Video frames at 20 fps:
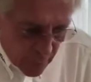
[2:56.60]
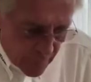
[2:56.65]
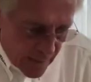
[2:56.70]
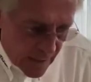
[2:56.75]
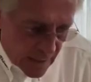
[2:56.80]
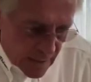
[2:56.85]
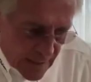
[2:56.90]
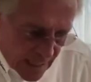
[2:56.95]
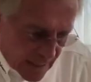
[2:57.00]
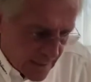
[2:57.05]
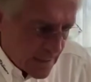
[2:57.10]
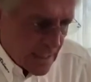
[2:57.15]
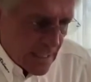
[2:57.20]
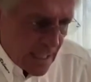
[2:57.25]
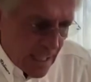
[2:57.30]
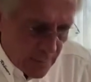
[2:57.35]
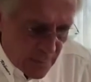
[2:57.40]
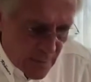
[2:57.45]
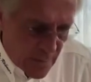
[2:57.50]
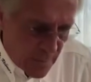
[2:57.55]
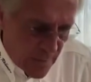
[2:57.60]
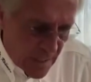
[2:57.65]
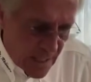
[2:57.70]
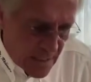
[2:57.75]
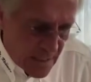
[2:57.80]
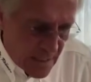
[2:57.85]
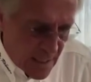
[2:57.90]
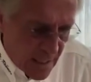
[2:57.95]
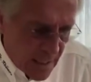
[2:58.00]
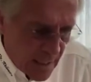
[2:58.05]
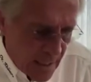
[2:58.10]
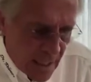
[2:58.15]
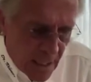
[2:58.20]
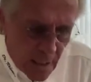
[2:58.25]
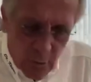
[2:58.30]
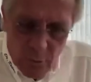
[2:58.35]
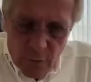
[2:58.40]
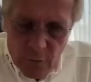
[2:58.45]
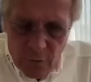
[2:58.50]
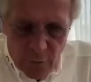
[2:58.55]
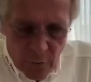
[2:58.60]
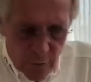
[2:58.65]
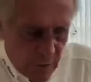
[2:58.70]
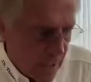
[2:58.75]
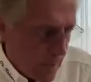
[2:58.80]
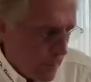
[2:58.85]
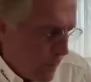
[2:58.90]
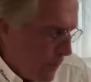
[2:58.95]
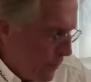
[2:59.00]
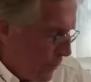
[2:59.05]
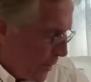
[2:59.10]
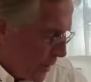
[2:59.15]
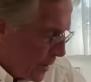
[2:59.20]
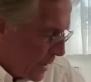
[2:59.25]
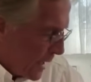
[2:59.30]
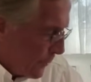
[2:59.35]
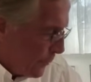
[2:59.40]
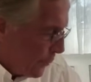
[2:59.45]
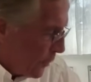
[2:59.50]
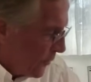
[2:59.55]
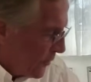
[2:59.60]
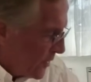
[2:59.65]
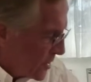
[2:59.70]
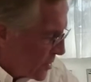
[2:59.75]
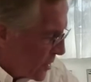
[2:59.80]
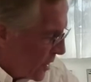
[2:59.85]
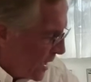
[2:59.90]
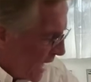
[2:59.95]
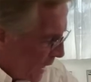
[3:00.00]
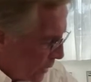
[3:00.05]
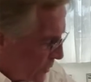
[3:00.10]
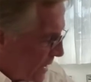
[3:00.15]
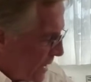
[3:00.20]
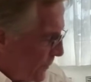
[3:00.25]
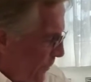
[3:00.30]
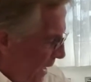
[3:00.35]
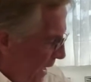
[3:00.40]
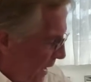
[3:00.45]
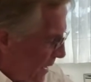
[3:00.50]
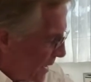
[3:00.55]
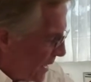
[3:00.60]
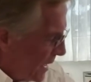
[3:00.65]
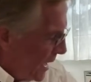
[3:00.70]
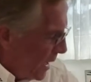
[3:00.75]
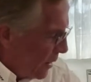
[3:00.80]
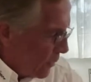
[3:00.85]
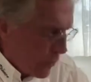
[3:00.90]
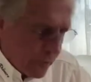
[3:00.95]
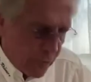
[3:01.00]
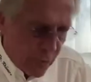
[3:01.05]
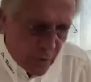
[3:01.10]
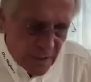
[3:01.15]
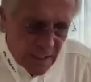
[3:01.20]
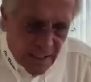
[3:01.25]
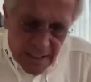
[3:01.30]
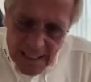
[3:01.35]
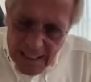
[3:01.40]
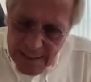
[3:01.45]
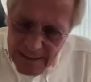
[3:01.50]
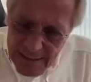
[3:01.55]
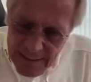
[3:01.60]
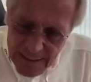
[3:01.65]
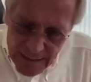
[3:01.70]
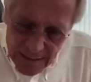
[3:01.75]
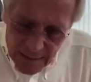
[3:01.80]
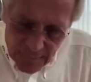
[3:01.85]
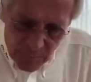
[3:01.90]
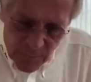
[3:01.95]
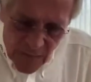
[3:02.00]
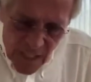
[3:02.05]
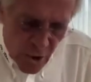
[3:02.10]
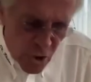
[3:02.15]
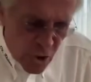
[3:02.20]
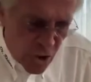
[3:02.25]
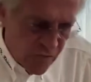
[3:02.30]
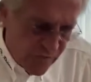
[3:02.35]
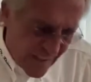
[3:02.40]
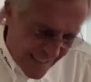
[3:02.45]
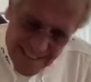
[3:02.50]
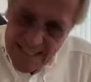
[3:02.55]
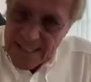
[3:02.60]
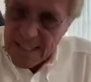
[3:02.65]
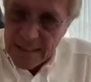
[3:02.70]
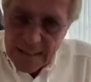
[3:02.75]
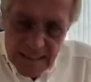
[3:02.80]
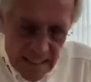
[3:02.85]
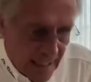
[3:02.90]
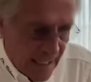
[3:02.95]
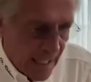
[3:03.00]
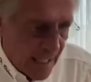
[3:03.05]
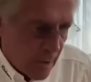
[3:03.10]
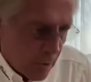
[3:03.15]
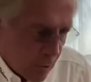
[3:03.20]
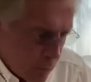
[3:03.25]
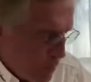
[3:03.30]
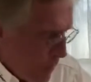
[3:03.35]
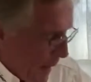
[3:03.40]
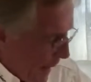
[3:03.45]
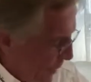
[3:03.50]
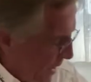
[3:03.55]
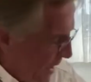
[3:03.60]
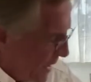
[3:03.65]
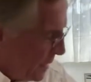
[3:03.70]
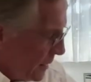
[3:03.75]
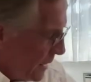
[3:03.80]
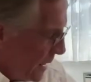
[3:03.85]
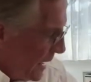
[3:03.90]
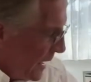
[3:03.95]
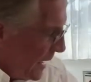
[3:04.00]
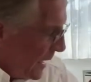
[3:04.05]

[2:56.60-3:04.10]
vom Herrn Kanzleramtsminister und von dem Herr Professor Lauterbach und von den anderen Schwätzern, die da rumbabbeln,